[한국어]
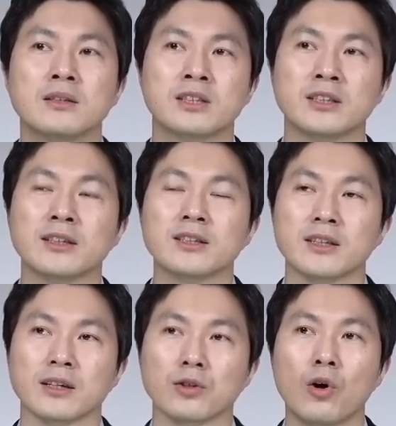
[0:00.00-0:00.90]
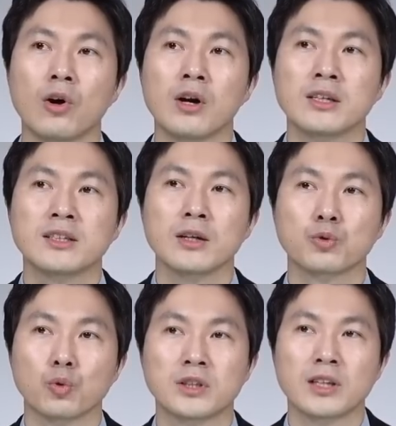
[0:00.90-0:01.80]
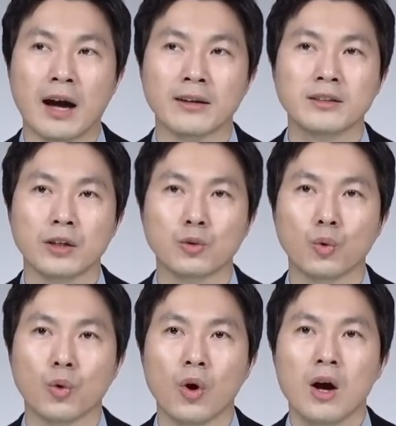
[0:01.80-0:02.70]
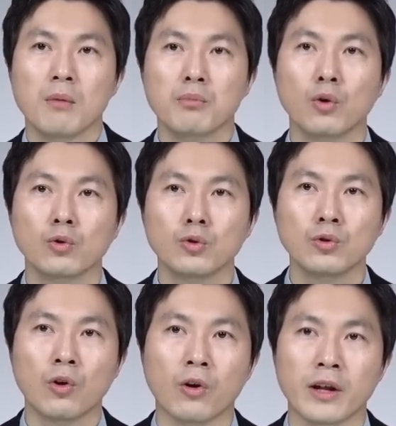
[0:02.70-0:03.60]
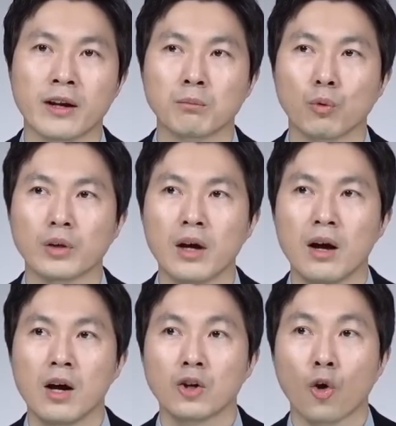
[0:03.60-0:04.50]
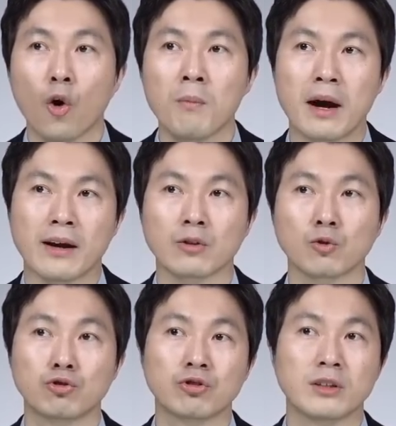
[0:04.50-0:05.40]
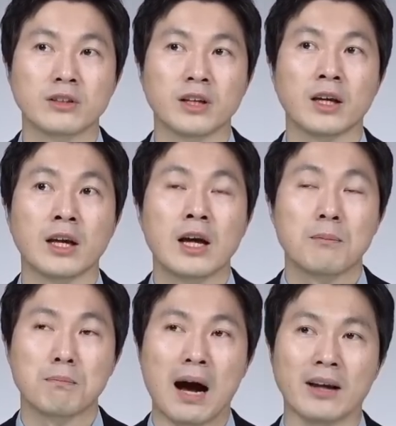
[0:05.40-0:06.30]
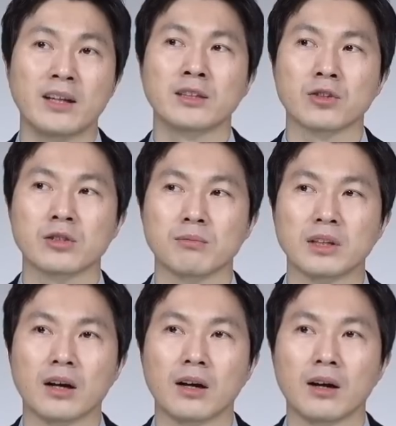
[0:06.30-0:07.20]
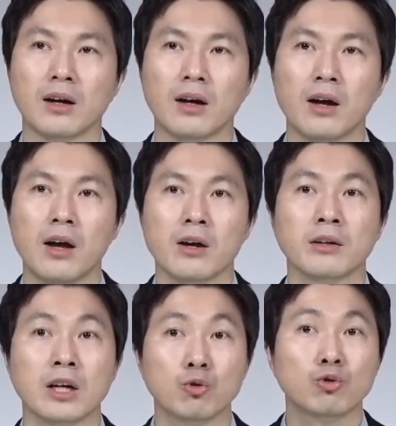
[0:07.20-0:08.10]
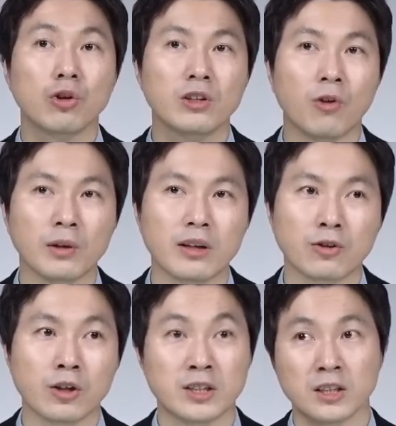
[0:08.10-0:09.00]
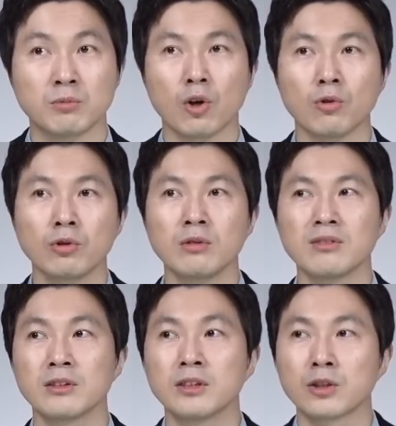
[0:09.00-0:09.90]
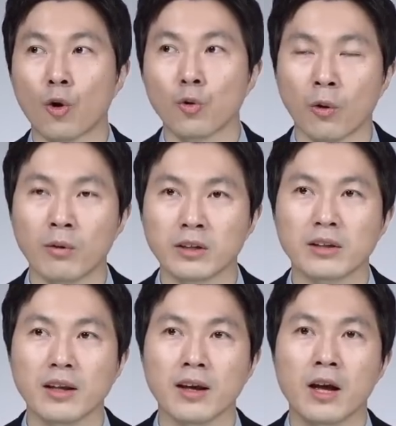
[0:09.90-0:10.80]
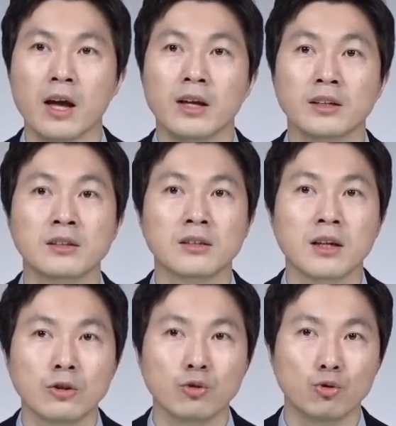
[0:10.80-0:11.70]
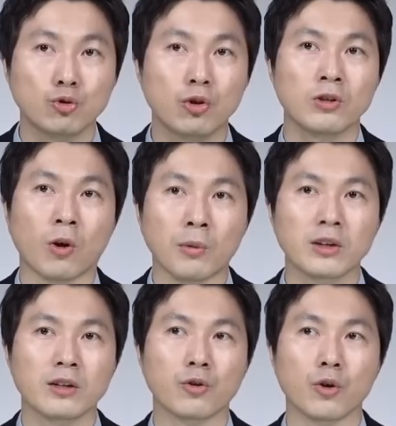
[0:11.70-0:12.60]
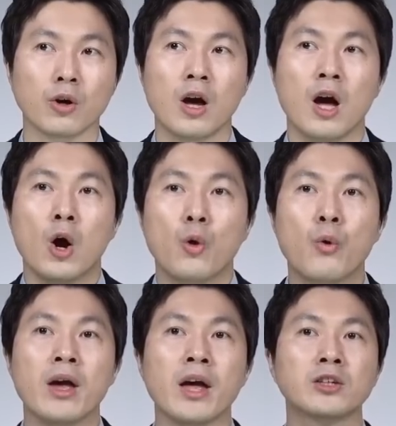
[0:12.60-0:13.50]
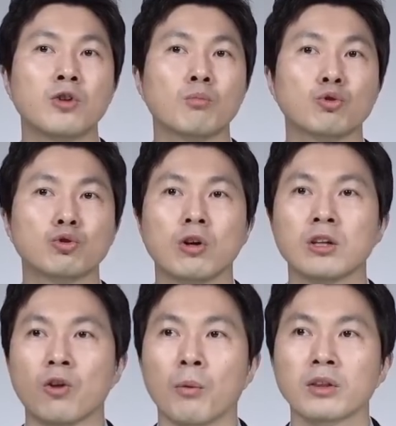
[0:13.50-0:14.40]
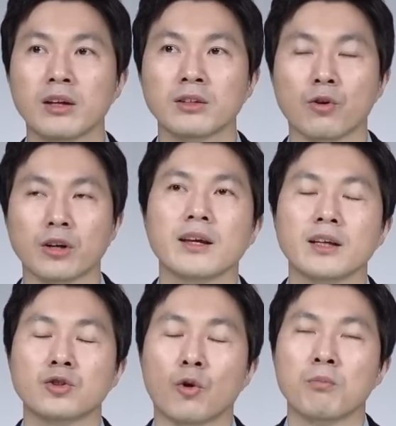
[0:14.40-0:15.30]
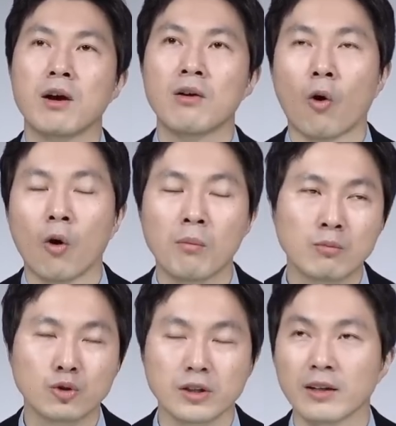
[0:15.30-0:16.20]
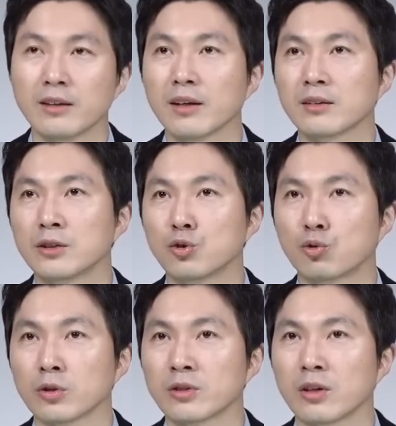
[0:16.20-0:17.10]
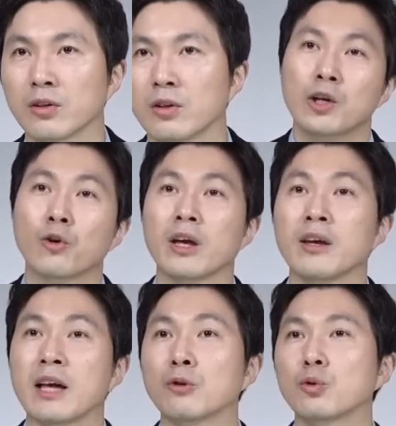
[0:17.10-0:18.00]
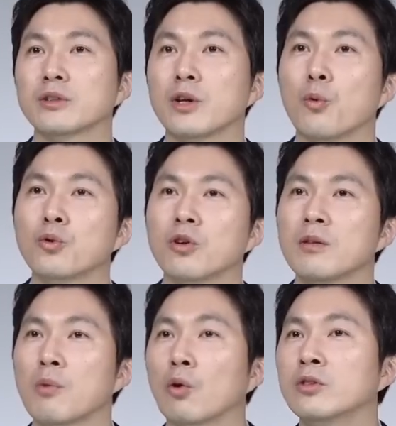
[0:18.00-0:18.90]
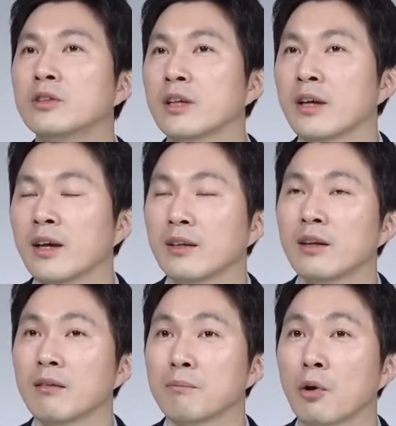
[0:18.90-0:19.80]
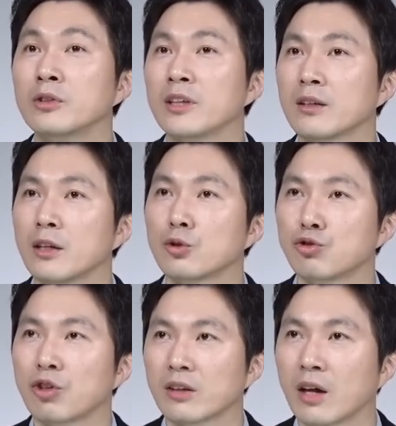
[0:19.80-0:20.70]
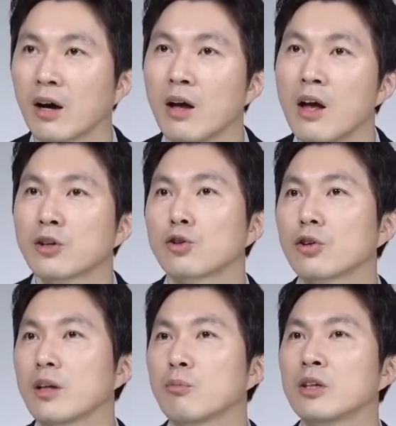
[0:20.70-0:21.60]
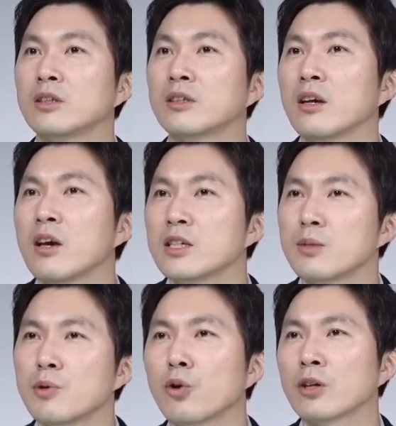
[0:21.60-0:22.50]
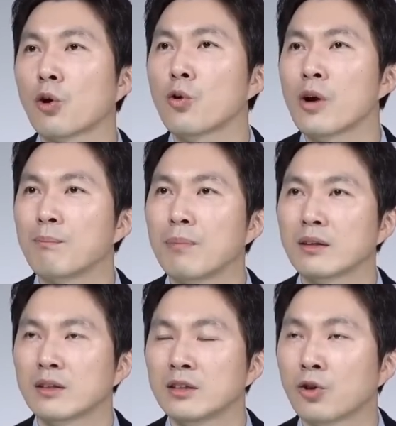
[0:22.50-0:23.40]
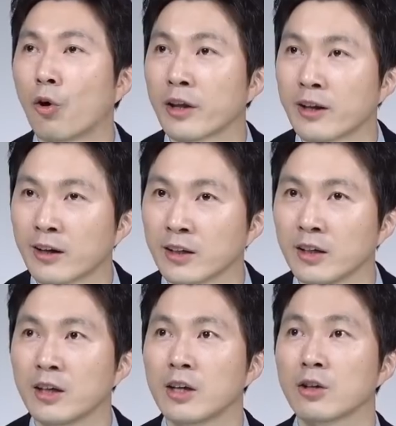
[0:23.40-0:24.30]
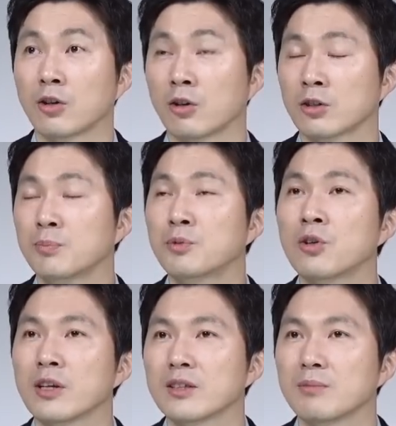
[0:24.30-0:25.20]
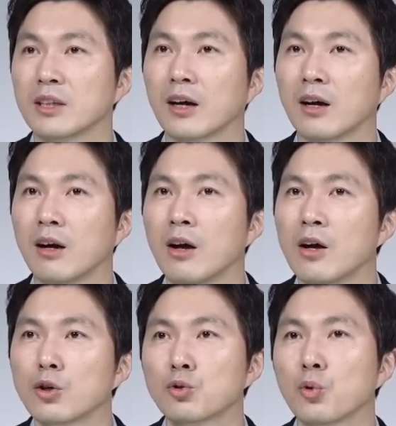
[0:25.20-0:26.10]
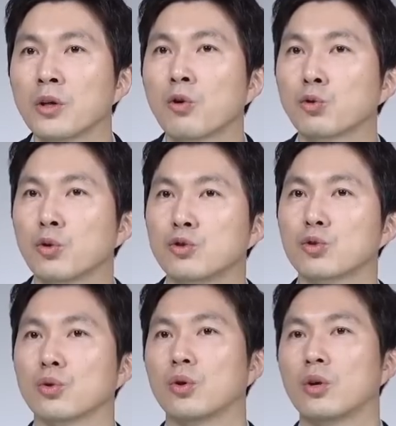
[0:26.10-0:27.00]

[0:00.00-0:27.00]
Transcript: 지난 시장에서 시장이 좋지 않을 때도 평균 거래량보다 더 많았던 구간들이 많이 있었습니다. 그러니까 육천이 넘었다는 거예요. 지금 천을 겨우 넘었는데 그때는 육천이 넘었다는 거예요. 왜 그럼 육천이 넘었다는 걸까요? 정말 어마무시한 혜택들을 주었어요. 이렇게 양도세 오 년을 면제 혜택, 면제 혜택을 주겠다. 그렇기 때문에 이제 십일월에 서울 아파트 거래량이 급증을 했습니다. 그리고 또 이것도 있죠.